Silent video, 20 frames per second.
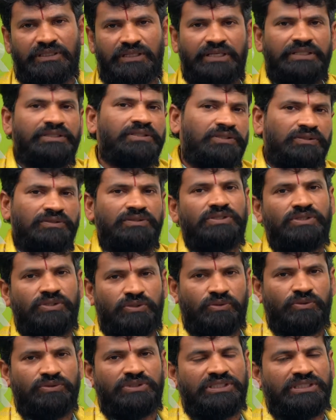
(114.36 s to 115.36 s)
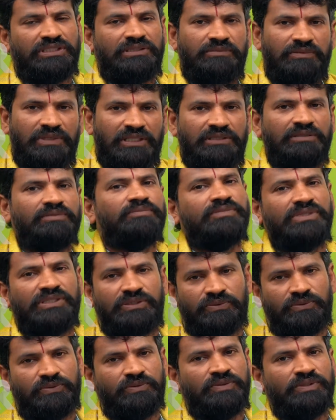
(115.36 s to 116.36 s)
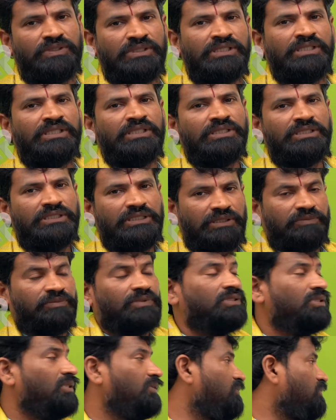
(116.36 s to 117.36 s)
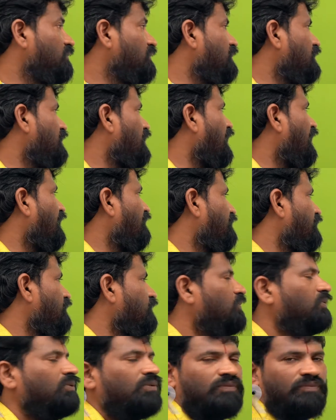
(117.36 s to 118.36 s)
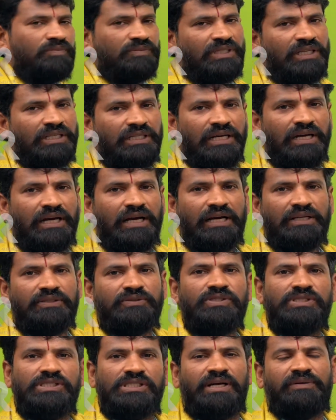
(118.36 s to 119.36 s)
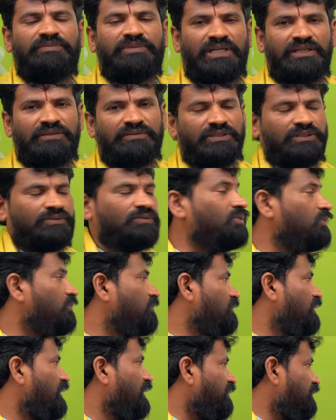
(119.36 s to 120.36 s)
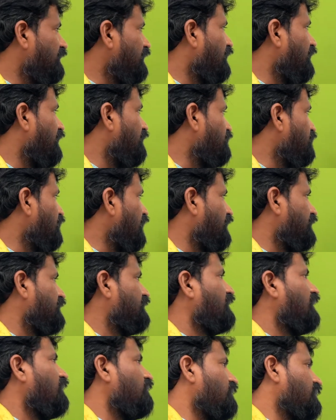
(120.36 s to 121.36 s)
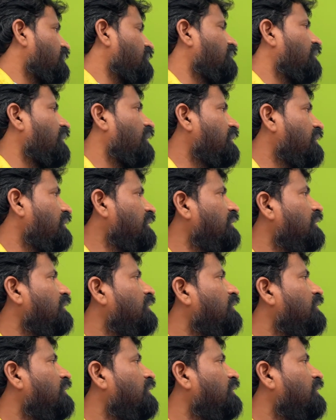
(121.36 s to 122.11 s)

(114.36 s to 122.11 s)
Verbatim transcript: ఏదిక్కు తీసుకోవచ్చు అనేది మాత్రం మీకు చెప్పడం జరుగుతుంది అవర్గు అంటే ఆ నుంచి అమ్మహ వరకు ఏవైనా కావచ్చు అక్షరాలు వచ్చే వాళ్ళకి